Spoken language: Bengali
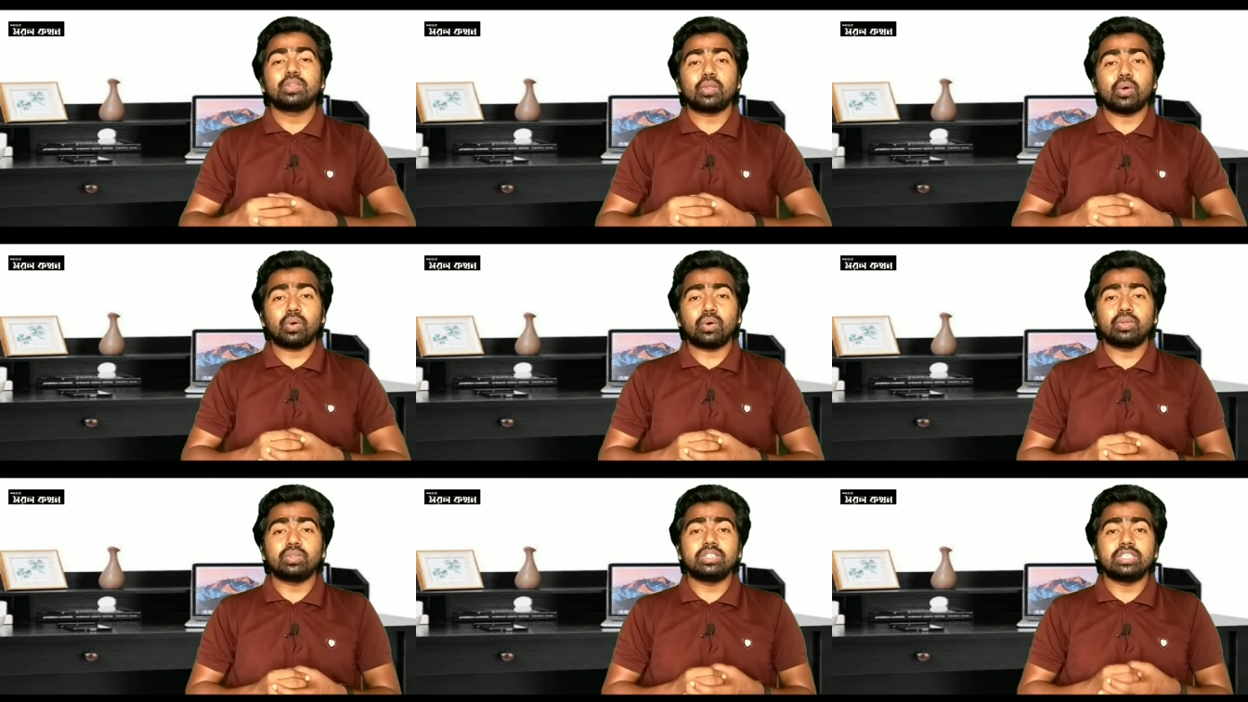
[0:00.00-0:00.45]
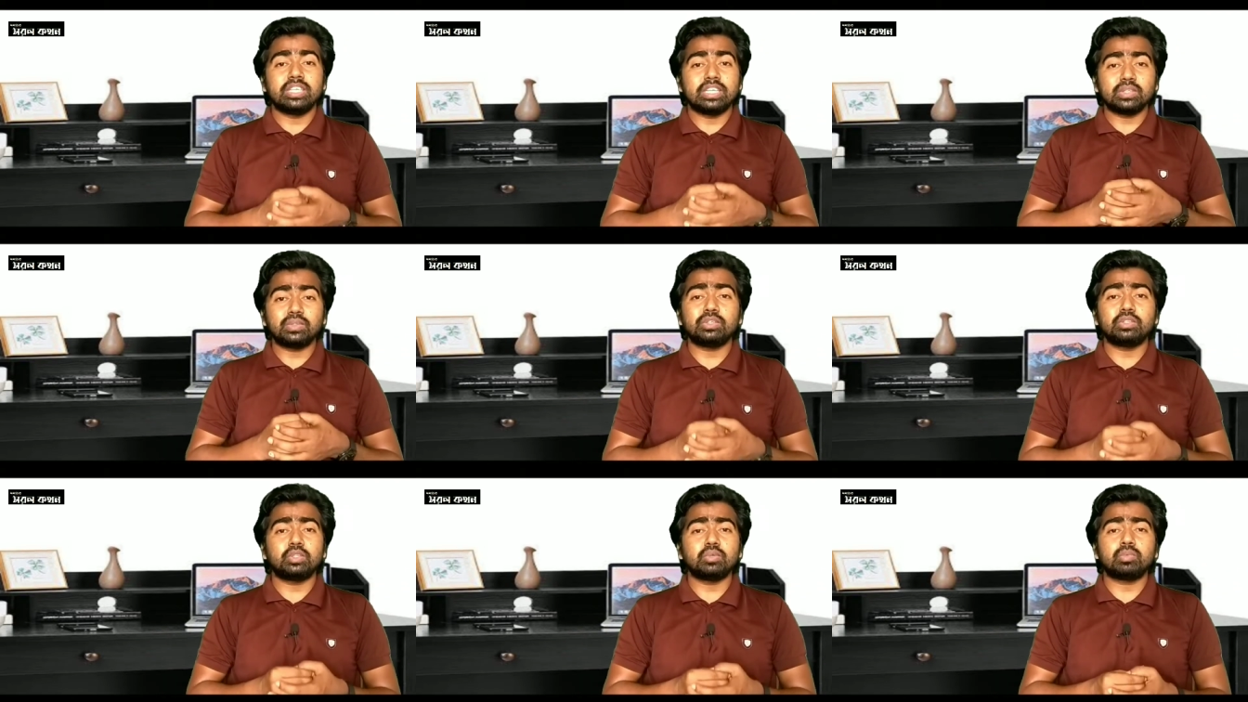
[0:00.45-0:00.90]
তখন
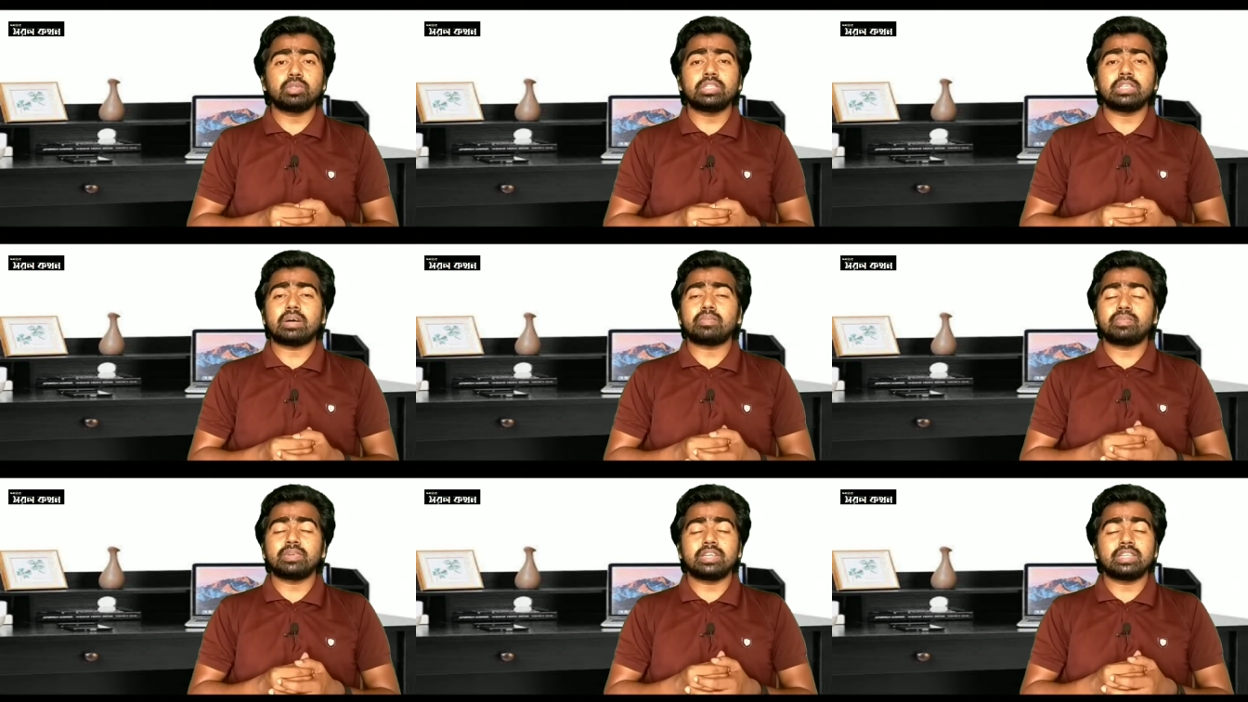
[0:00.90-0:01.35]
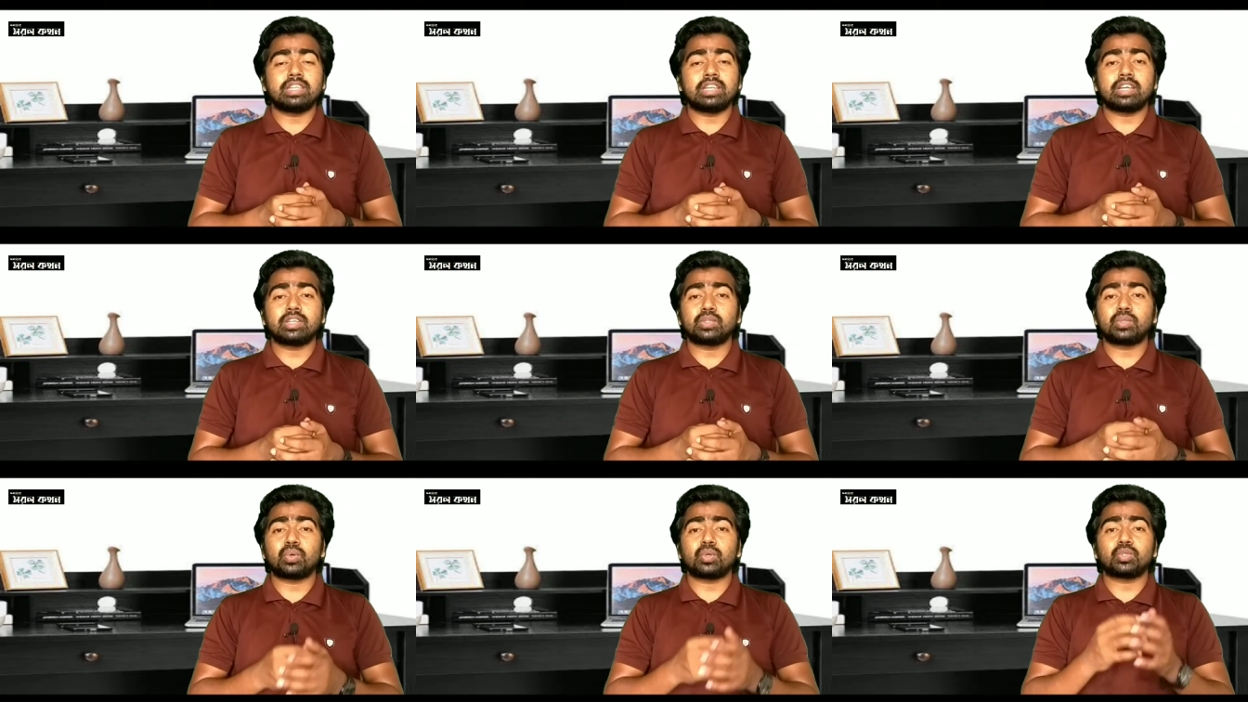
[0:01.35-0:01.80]
যেহেতু ইতিমধ্যে আপনি
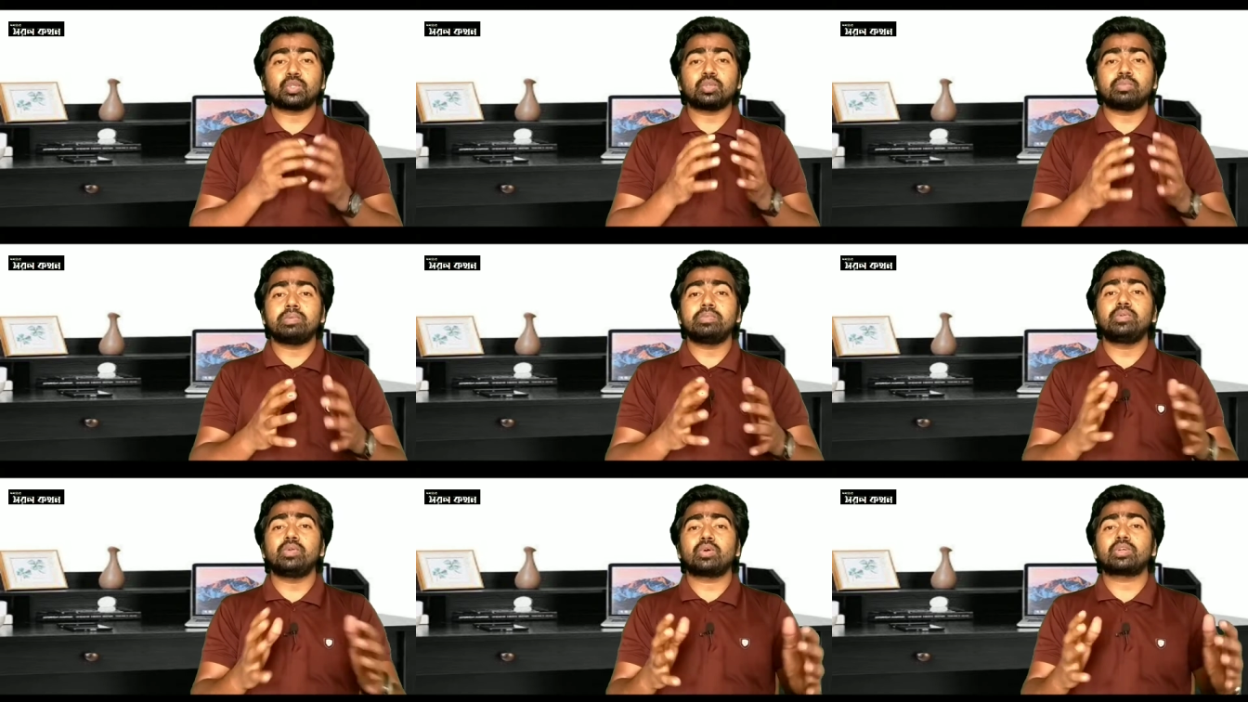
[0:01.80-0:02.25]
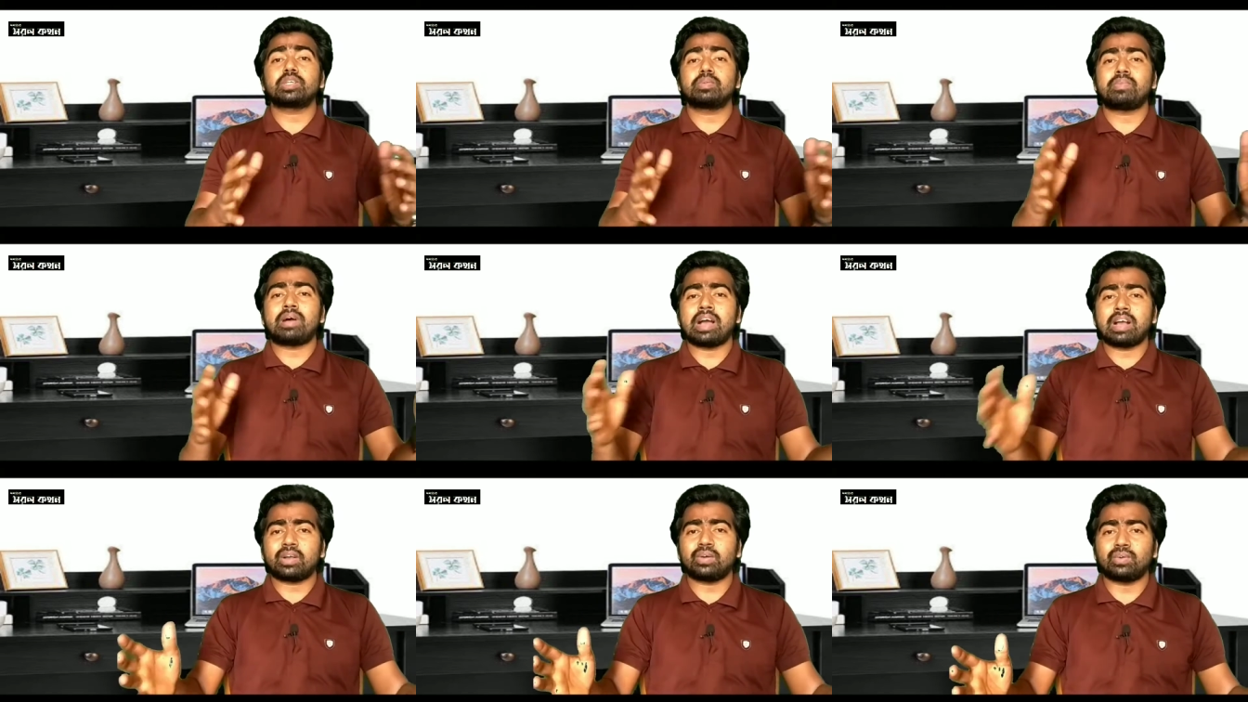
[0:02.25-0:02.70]
এদিকে ছোট ছোট বিভিন্ন অংশে
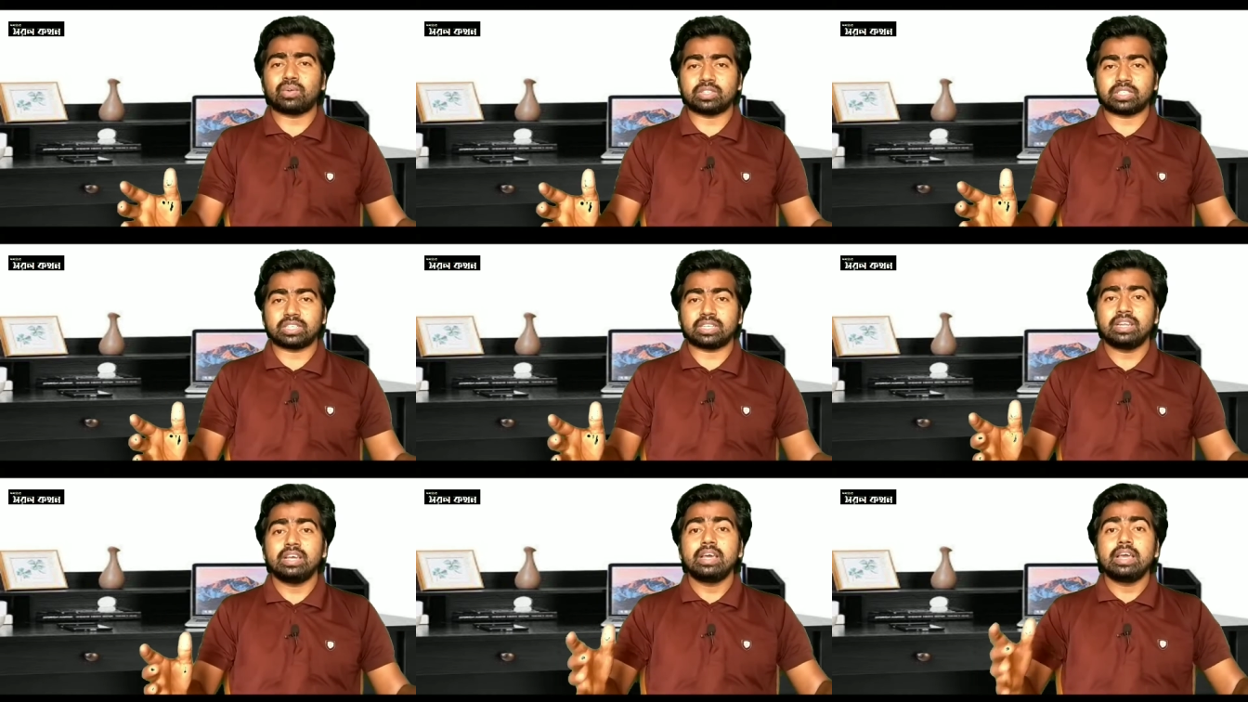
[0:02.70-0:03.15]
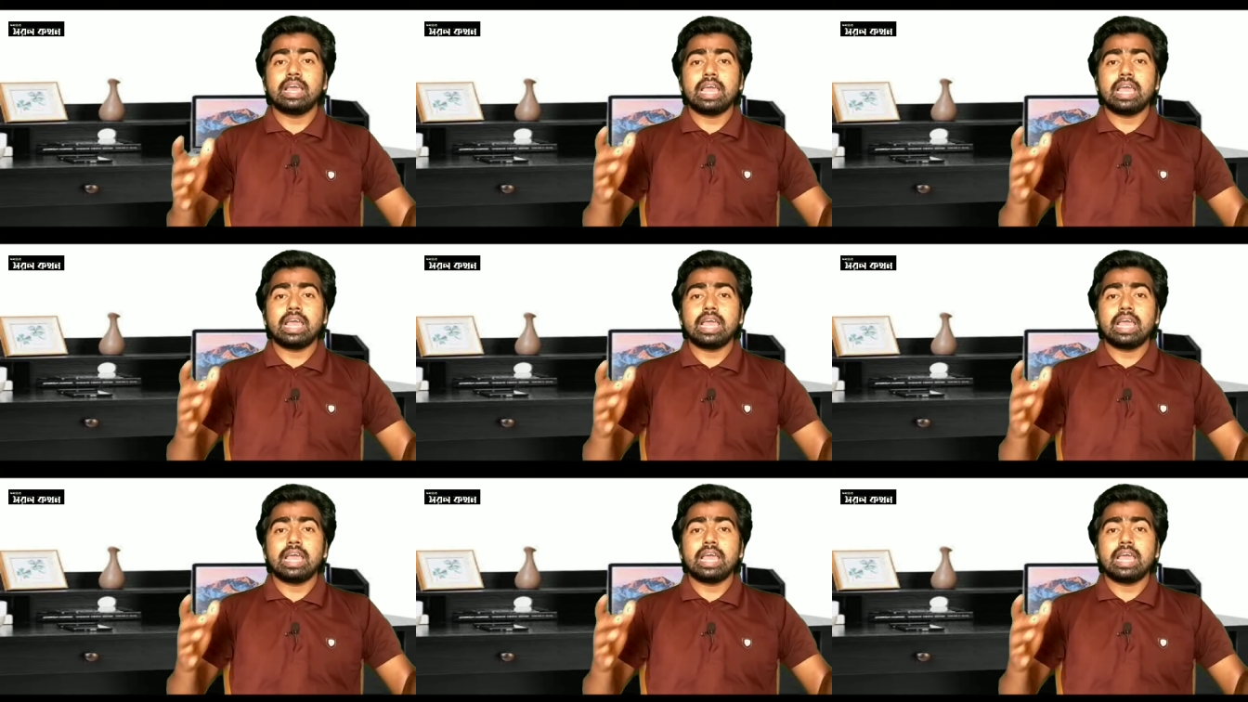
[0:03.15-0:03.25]
ভাগ করেছেন